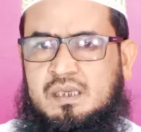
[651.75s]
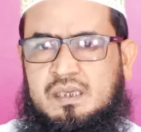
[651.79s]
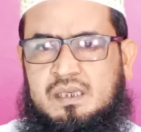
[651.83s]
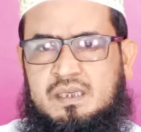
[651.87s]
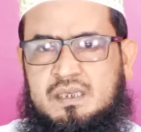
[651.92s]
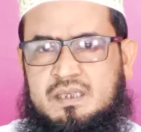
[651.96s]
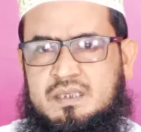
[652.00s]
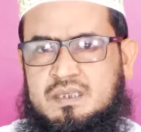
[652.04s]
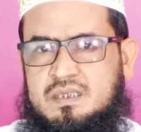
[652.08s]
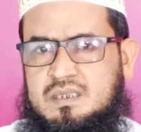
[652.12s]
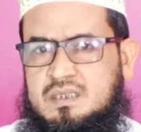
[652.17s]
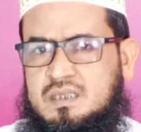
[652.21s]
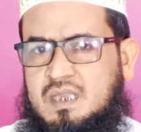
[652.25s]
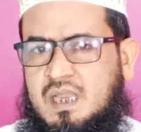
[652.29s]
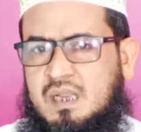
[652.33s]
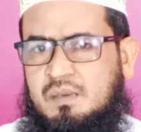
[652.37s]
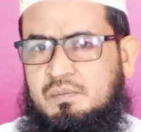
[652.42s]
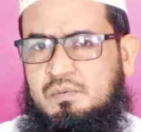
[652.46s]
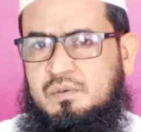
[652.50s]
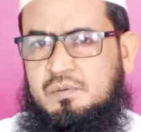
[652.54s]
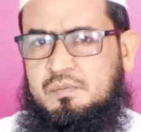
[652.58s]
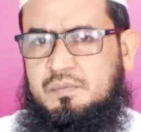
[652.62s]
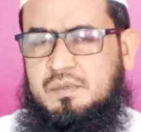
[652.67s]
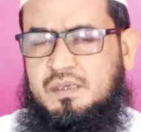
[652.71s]
कि
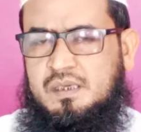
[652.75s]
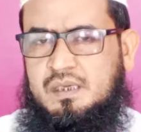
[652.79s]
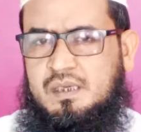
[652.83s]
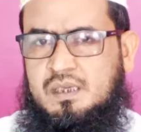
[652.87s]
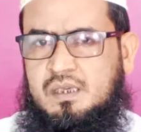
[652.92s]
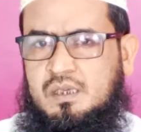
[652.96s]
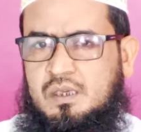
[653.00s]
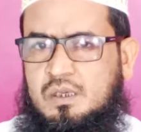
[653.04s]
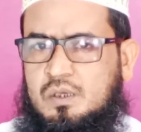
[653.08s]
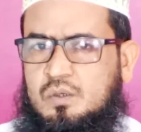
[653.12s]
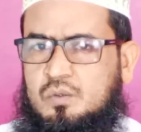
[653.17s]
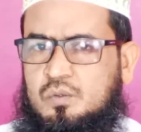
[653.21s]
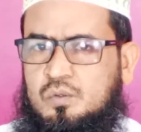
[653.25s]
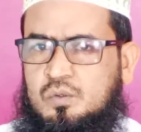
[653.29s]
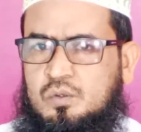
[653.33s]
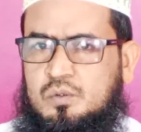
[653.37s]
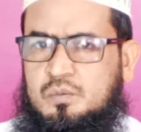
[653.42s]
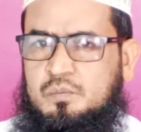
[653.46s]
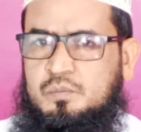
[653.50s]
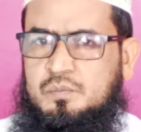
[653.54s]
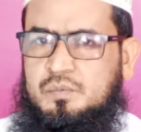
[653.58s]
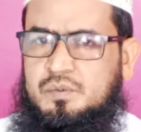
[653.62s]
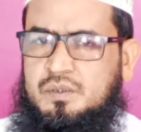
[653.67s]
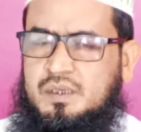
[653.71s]
सलब में
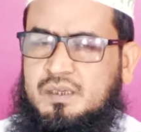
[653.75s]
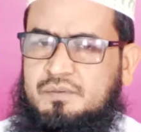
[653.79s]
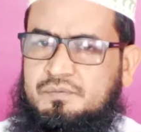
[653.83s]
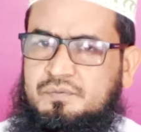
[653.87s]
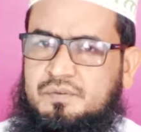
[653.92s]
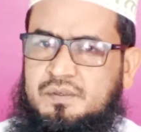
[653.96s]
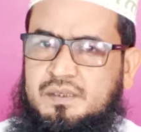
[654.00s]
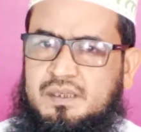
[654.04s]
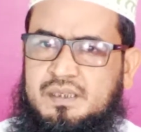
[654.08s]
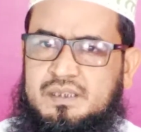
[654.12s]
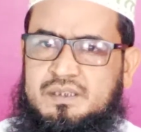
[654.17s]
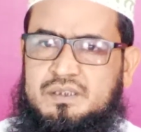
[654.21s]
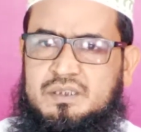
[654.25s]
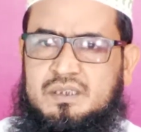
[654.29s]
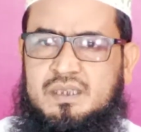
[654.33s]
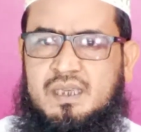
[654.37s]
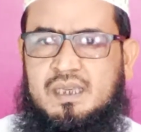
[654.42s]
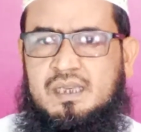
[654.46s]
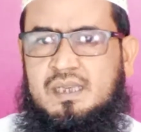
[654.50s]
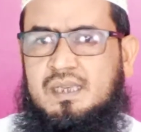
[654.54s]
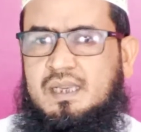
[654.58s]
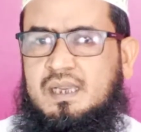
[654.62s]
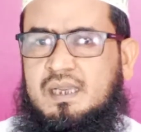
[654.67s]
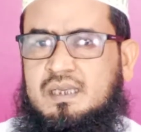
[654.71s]
हुक्म नफ़ी
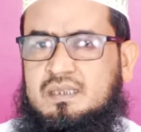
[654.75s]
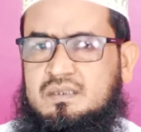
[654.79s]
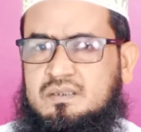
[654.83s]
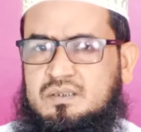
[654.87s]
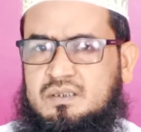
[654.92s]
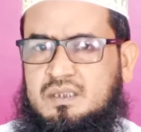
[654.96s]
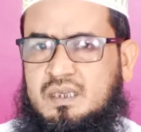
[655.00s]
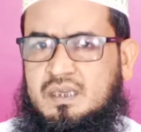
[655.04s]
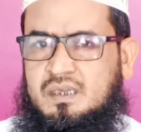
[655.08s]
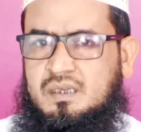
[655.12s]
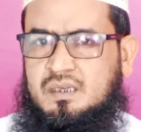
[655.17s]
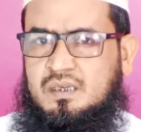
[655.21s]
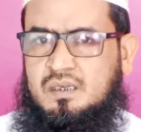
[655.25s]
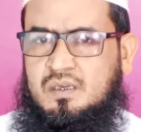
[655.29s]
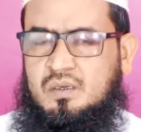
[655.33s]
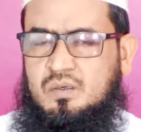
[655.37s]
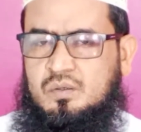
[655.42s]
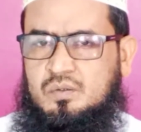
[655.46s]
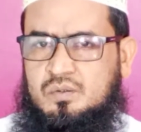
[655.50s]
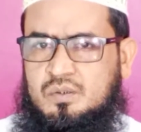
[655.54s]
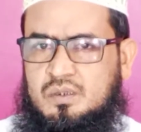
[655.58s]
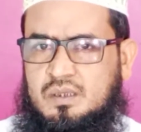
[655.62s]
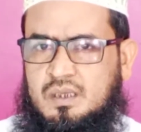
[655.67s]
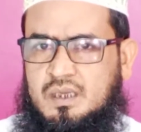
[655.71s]
शय अनशय का
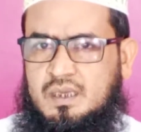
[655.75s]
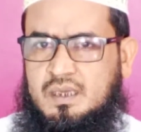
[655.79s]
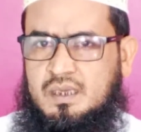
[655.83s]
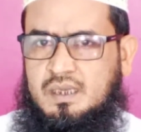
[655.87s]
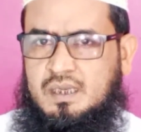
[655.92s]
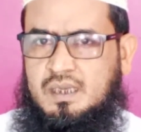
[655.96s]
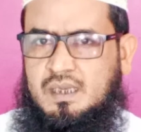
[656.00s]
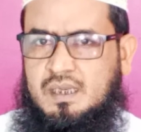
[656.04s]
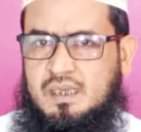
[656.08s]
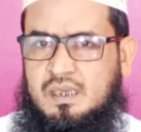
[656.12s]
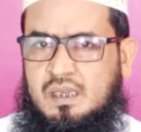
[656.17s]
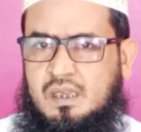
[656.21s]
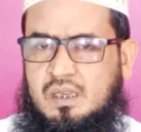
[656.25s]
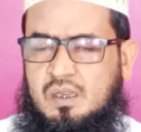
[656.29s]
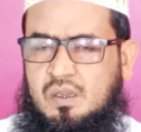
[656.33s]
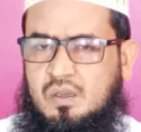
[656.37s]
होता है